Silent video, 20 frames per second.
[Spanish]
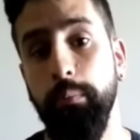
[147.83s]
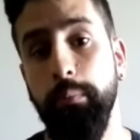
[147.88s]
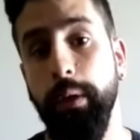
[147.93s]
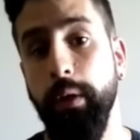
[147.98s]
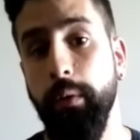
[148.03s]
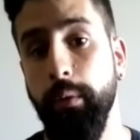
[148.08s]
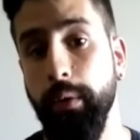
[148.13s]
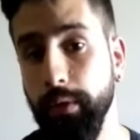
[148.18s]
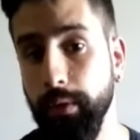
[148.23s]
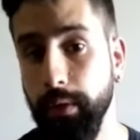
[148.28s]

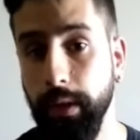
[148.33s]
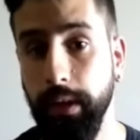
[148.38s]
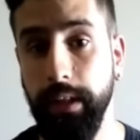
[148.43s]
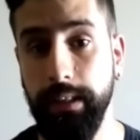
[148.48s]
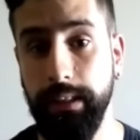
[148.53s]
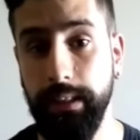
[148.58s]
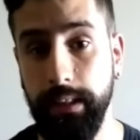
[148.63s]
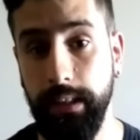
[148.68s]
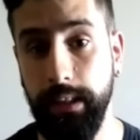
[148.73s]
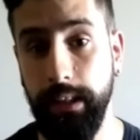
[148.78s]
pero bueno,
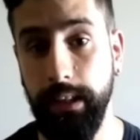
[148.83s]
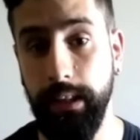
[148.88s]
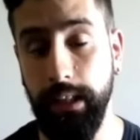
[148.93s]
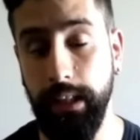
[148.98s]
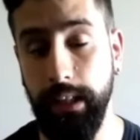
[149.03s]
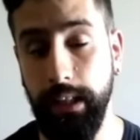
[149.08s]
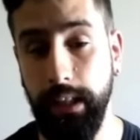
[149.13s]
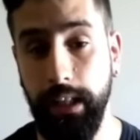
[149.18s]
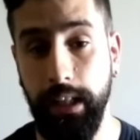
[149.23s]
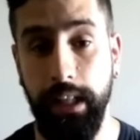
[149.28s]
eh,
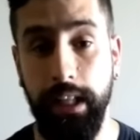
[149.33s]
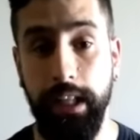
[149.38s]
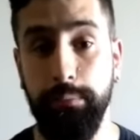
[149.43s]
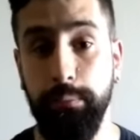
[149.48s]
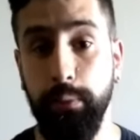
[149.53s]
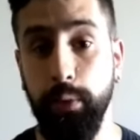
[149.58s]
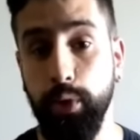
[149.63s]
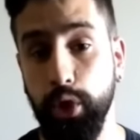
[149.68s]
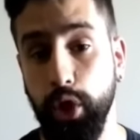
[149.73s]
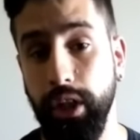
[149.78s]
se le
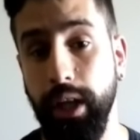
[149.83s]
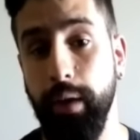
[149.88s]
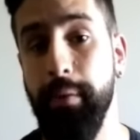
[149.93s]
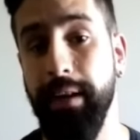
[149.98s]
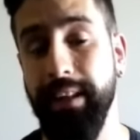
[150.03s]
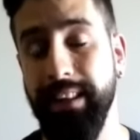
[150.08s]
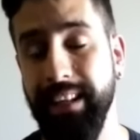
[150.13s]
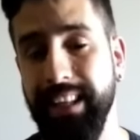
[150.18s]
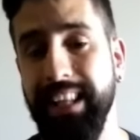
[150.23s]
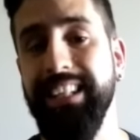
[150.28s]
expulsó y a
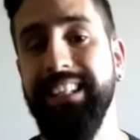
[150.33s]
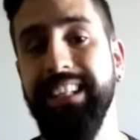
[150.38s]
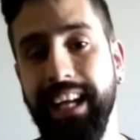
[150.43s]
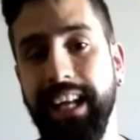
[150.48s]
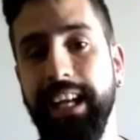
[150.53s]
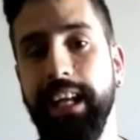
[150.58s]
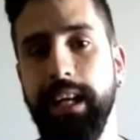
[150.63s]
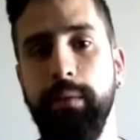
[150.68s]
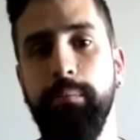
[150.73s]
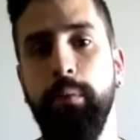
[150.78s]
partir de ahí sí
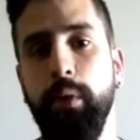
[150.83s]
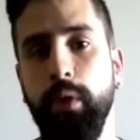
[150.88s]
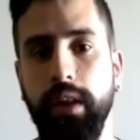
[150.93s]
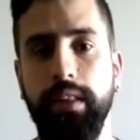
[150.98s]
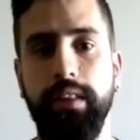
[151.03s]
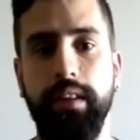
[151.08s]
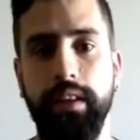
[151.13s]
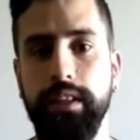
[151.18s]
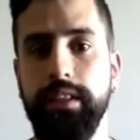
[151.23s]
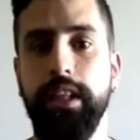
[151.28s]
que el equipo
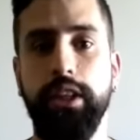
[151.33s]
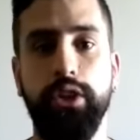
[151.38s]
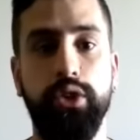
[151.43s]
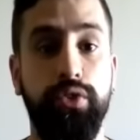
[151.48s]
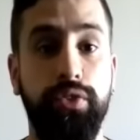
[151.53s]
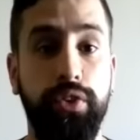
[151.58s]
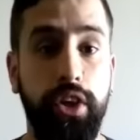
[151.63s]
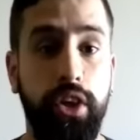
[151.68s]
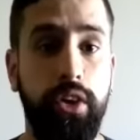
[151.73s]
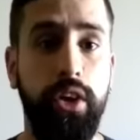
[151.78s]
racinguista
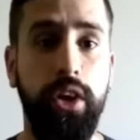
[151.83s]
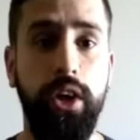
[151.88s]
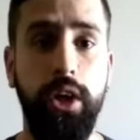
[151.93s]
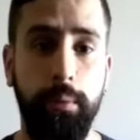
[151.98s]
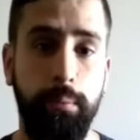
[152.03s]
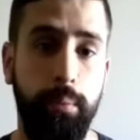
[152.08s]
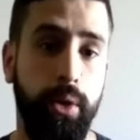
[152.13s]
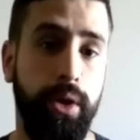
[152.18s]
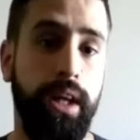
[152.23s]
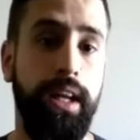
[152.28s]
sufrió,
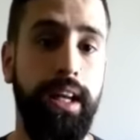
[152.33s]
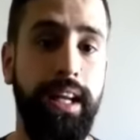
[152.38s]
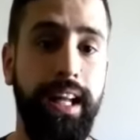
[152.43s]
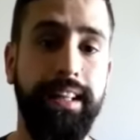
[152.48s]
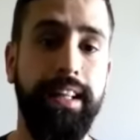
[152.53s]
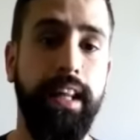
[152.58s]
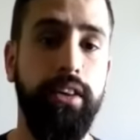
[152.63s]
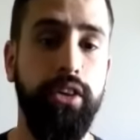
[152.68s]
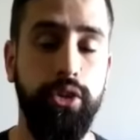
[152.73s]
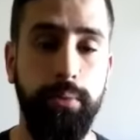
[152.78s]
porque
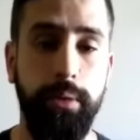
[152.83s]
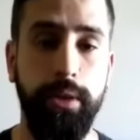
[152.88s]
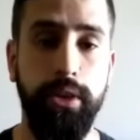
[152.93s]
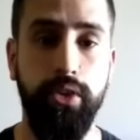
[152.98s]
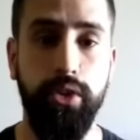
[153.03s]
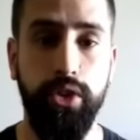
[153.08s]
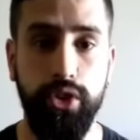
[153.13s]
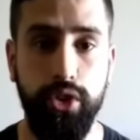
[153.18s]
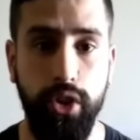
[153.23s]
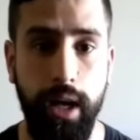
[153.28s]
Lealtad nos
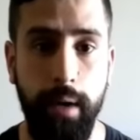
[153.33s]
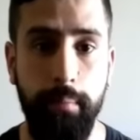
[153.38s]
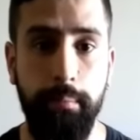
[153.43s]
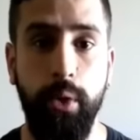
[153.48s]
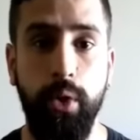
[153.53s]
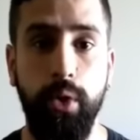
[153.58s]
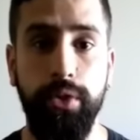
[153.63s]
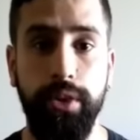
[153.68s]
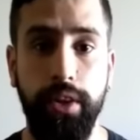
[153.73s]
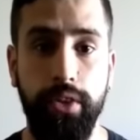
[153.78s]
metió en nuestro
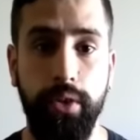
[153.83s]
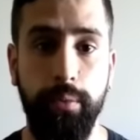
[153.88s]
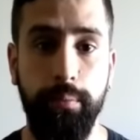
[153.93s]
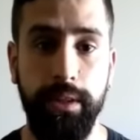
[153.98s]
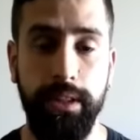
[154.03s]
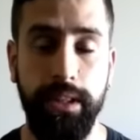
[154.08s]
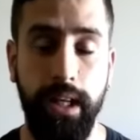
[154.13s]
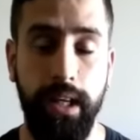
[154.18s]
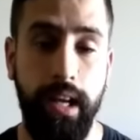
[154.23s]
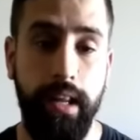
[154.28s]
campo con 10
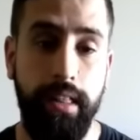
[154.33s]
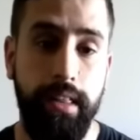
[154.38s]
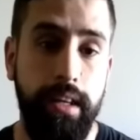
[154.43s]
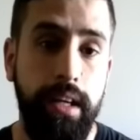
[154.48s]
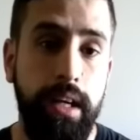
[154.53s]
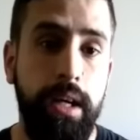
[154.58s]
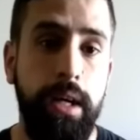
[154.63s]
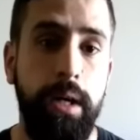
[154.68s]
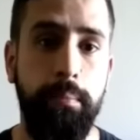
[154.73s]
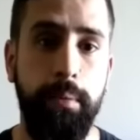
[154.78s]
hombres el Racing,